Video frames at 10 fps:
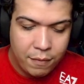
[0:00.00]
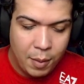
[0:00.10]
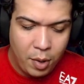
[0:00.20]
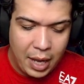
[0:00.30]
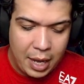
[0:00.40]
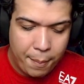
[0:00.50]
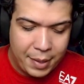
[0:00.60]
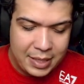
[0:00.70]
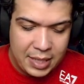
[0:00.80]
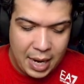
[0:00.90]
Vamos lá,
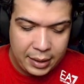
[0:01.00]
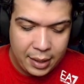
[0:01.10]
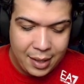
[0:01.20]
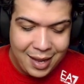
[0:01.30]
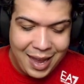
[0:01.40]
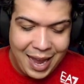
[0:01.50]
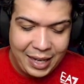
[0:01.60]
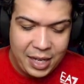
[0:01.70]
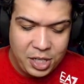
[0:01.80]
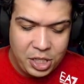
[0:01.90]
rapaziada.
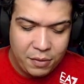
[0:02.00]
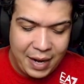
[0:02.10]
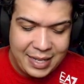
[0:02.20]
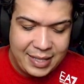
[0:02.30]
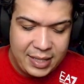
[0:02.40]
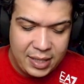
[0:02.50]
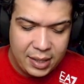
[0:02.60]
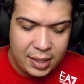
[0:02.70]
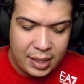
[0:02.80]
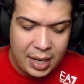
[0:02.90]
Aqui a gente vai se
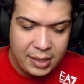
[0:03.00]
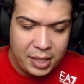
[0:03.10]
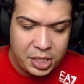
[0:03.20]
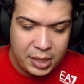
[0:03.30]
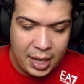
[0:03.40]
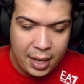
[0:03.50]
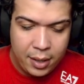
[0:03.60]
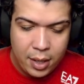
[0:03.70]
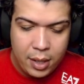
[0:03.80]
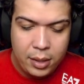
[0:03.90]
cadastrar
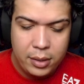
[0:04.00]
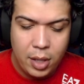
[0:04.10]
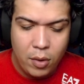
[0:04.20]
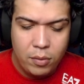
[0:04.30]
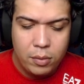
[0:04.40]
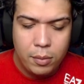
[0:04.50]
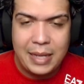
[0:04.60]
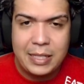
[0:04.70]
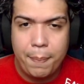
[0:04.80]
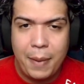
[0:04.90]
então,
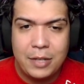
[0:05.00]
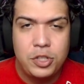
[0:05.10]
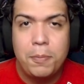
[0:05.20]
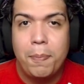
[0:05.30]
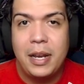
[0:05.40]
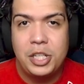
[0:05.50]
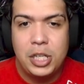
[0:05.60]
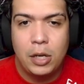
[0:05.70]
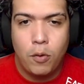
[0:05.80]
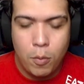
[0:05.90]
passo a passo de
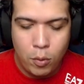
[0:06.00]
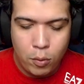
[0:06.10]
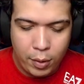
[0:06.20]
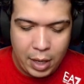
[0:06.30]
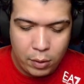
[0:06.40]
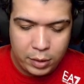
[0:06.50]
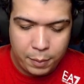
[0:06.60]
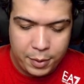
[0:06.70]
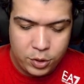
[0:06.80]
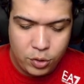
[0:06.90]
preencher como qualquer outra
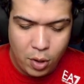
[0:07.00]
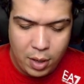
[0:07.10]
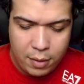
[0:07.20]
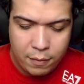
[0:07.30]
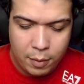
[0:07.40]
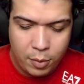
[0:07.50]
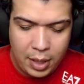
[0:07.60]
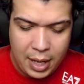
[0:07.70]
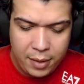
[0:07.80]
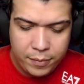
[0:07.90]
pessoa. Vamos
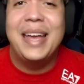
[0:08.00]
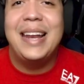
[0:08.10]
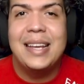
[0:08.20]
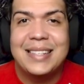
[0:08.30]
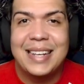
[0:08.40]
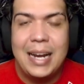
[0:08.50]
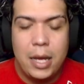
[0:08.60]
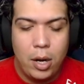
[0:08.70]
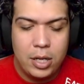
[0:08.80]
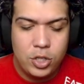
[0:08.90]
lá. Beleza,
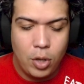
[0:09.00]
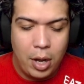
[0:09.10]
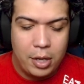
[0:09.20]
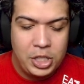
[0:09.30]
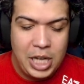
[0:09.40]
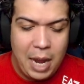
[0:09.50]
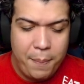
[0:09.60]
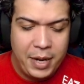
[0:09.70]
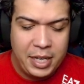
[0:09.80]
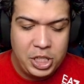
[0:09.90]
galera, olha só. Já
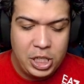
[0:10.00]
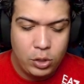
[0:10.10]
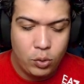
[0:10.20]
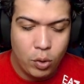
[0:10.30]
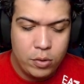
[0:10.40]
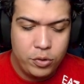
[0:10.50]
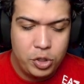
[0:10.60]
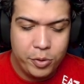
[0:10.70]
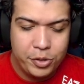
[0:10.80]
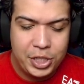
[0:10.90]
preenchi todos os
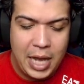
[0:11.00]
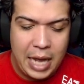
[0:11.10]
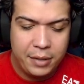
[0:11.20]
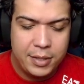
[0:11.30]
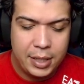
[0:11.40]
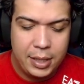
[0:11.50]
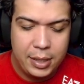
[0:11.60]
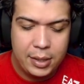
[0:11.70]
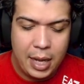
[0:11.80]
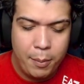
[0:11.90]
meus dados
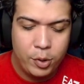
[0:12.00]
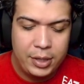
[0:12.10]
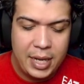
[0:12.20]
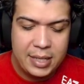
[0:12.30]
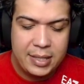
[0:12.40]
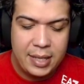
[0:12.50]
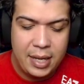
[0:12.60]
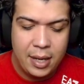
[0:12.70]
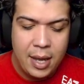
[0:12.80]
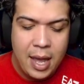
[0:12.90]
aqui, tá? Botei a
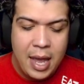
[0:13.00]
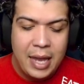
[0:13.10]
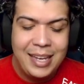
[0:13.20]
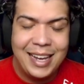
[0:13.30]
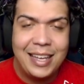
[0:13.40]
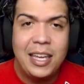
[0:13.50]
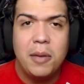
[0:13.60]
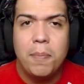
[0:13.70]
senha. E aqui